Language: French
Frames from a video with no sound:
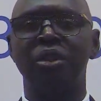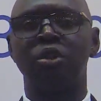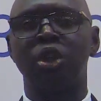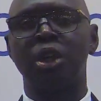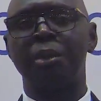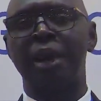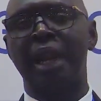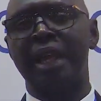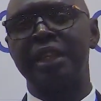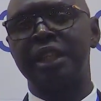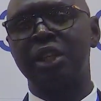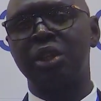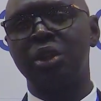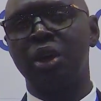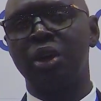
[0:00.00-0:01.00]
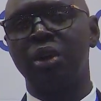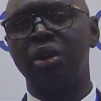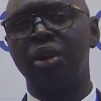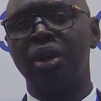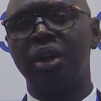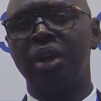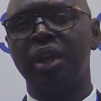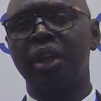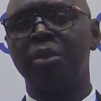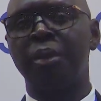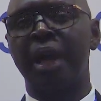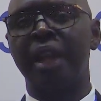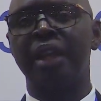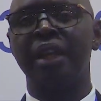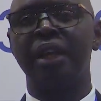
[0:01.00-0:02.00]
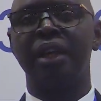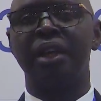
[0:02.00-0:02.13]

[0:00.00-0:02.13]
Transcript: notamment la gestion urbaine,